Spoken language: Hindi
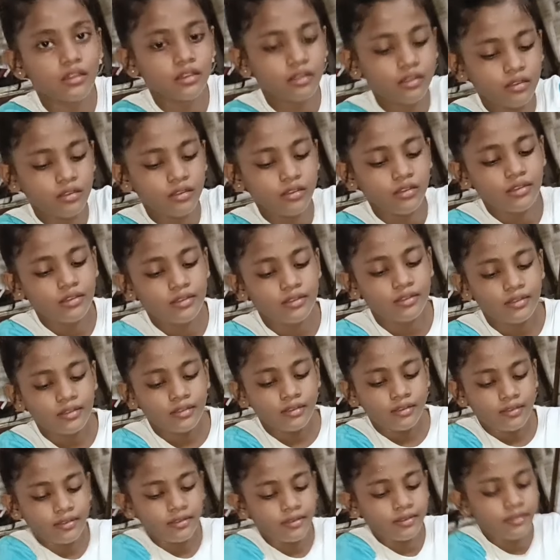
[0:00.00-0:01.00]
हो गई है
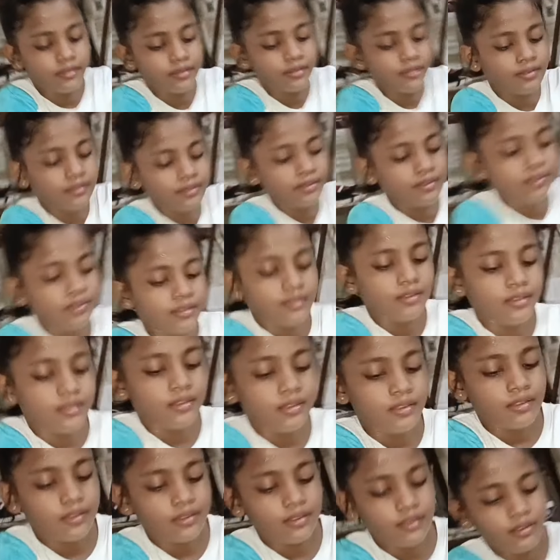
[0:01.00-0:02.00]
चलो चेंज
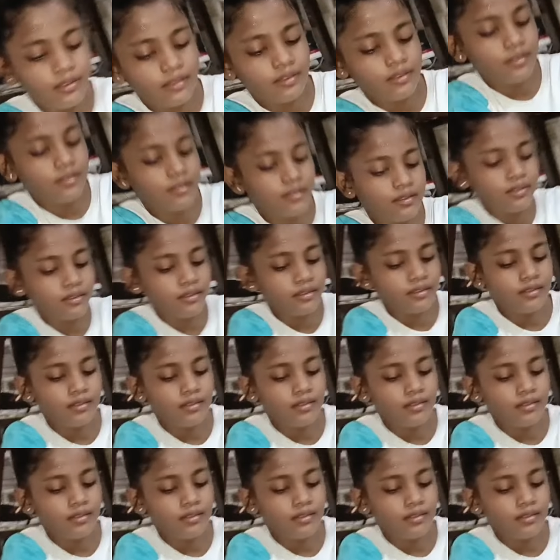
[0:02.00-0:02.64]
करो और ये भी